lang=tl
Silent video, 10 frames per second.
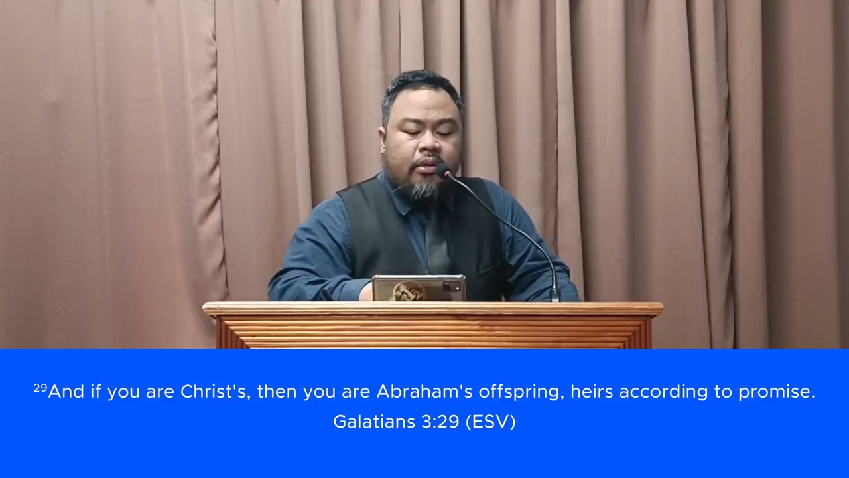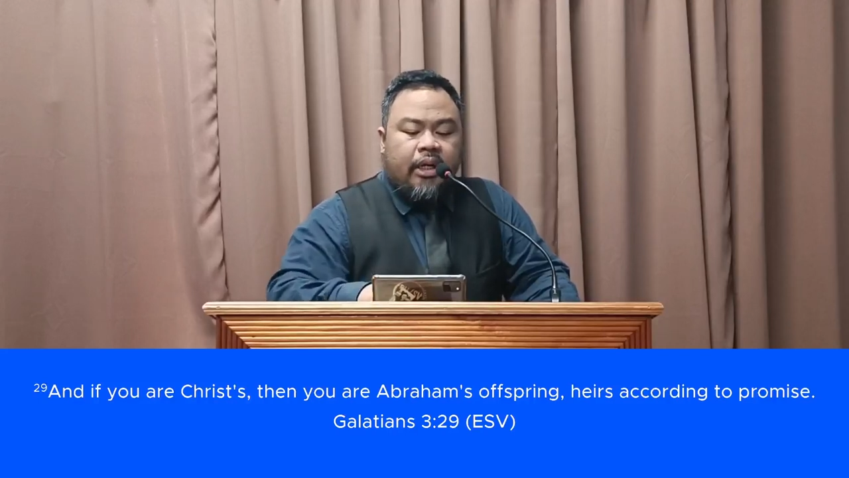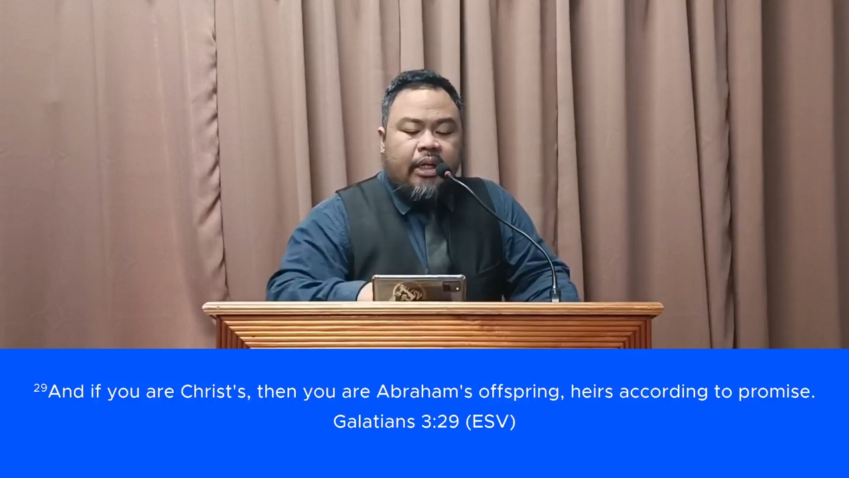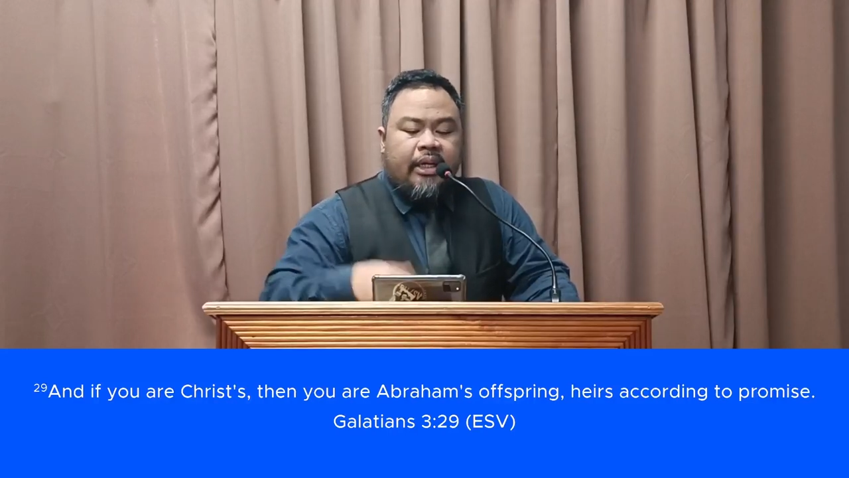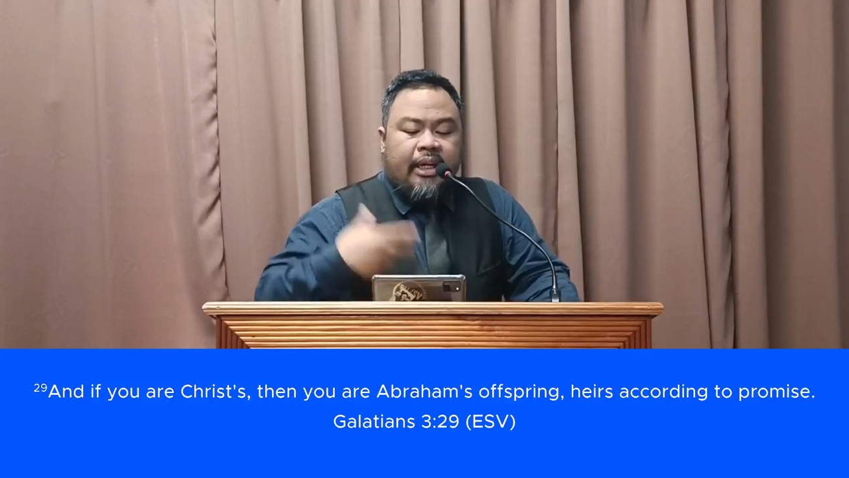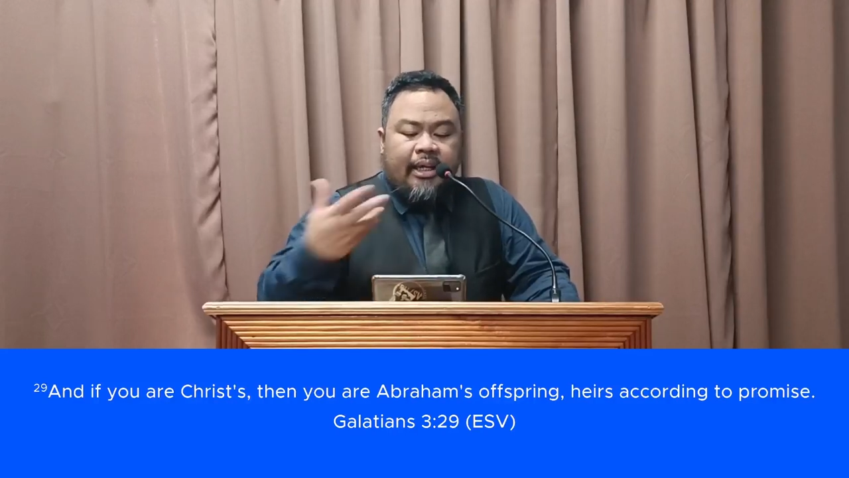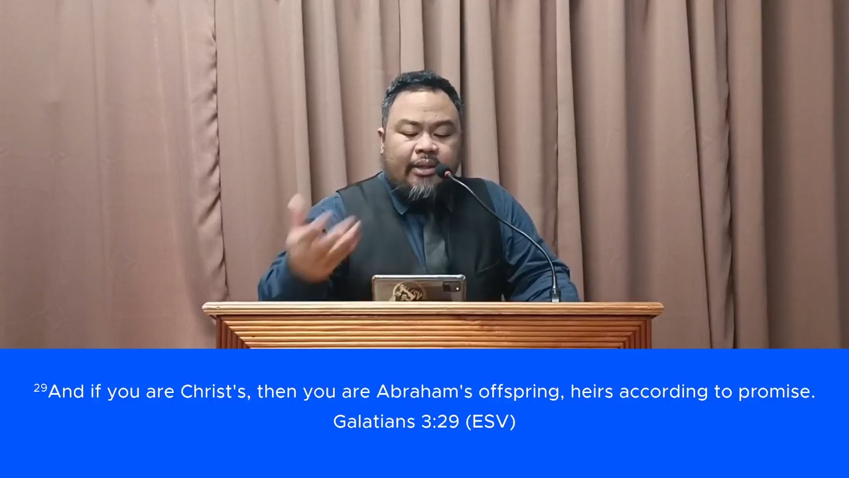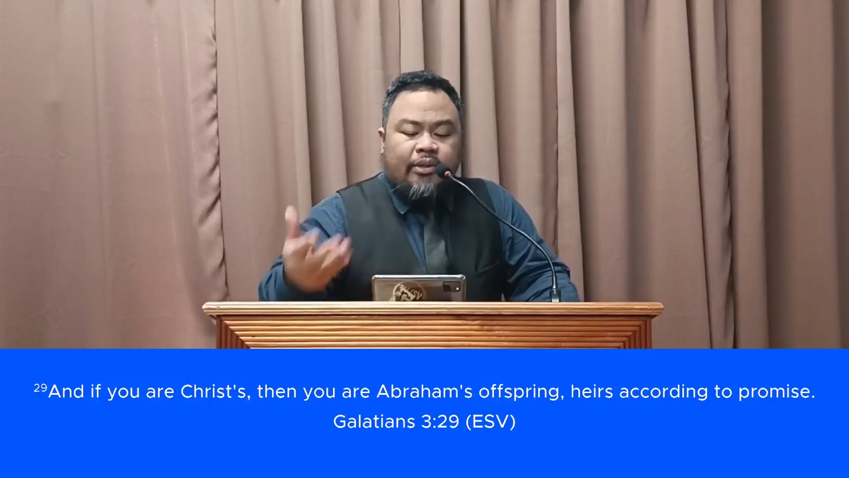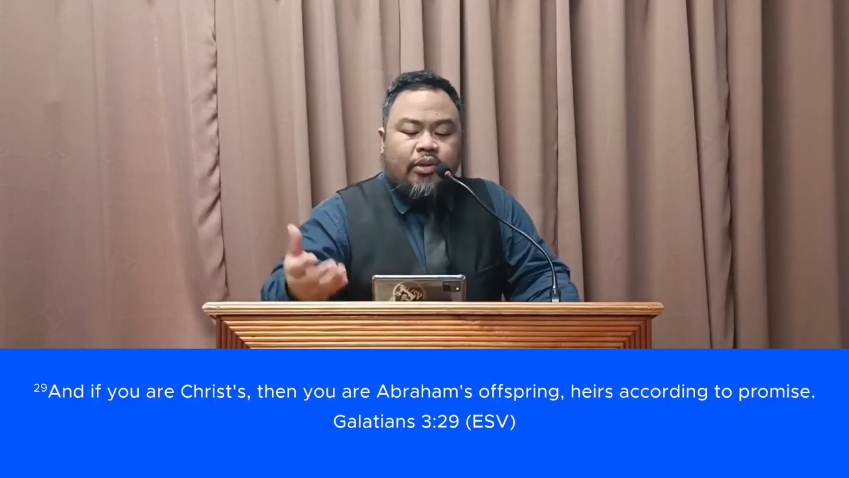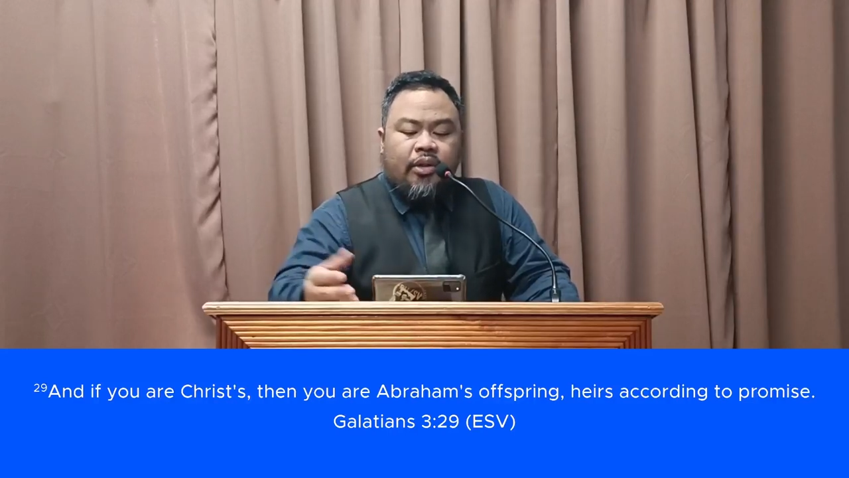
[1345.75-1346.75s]
ay
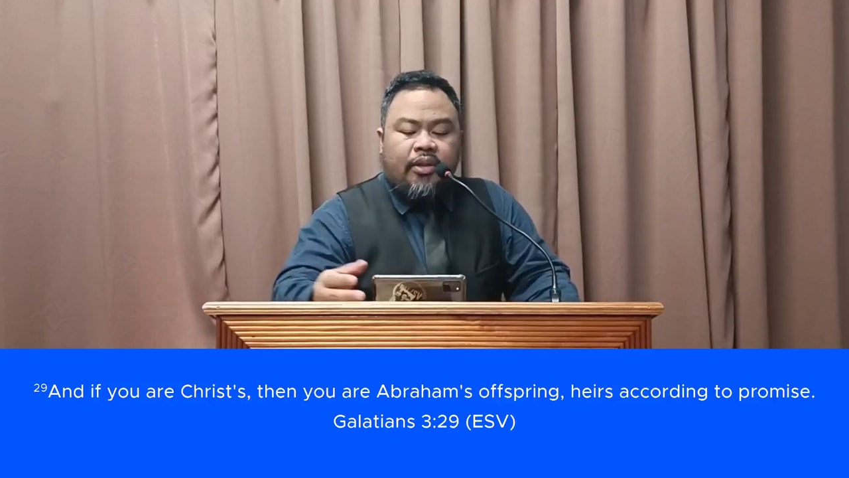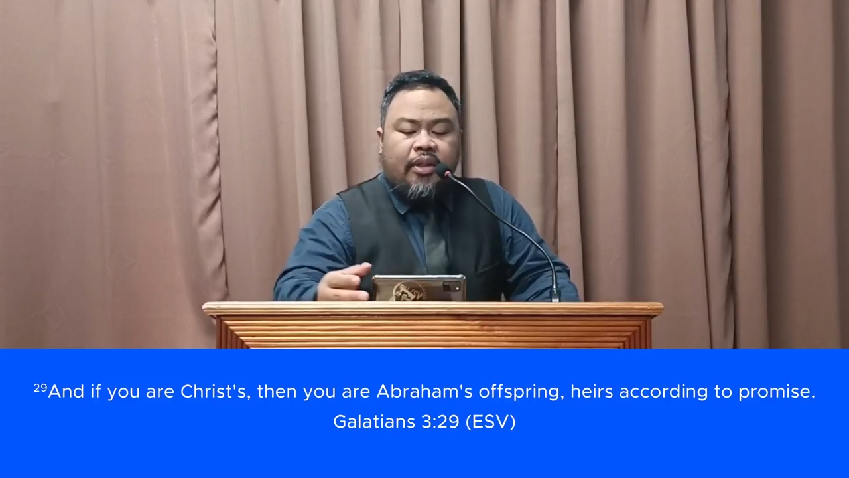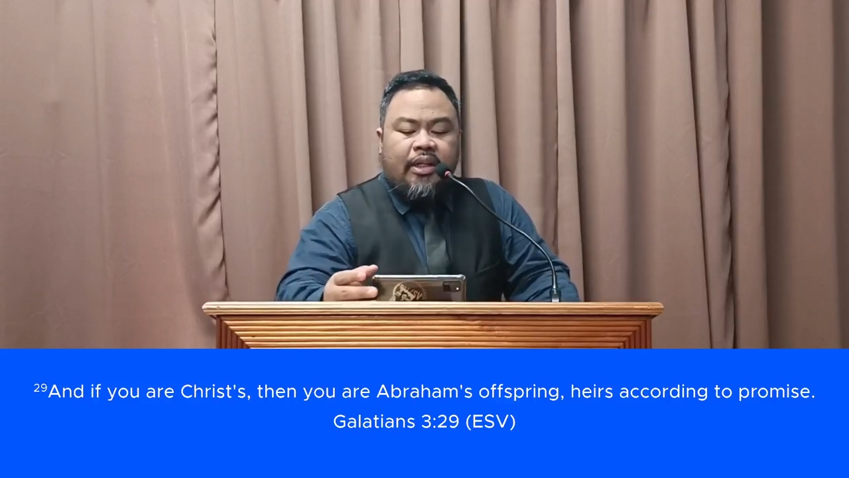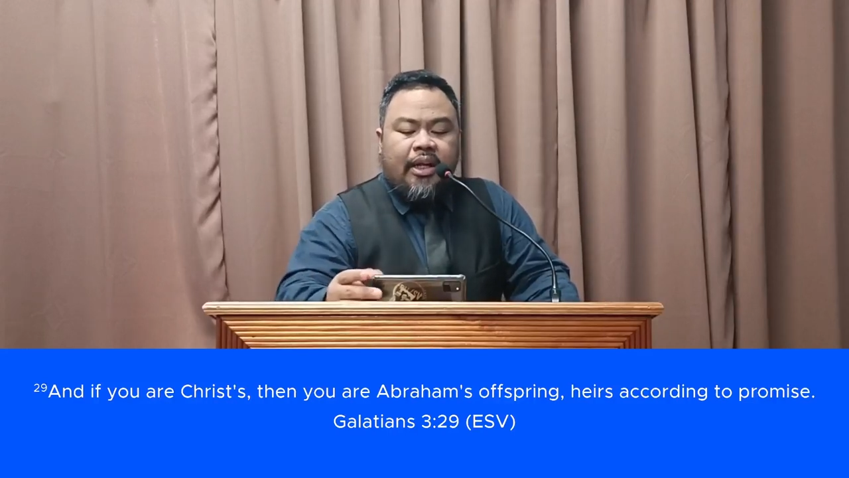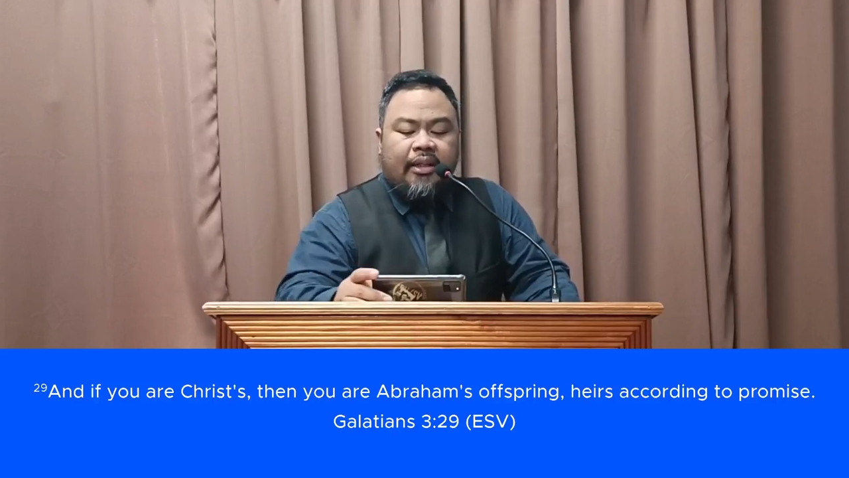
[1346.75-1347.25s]
na-enjoy din natin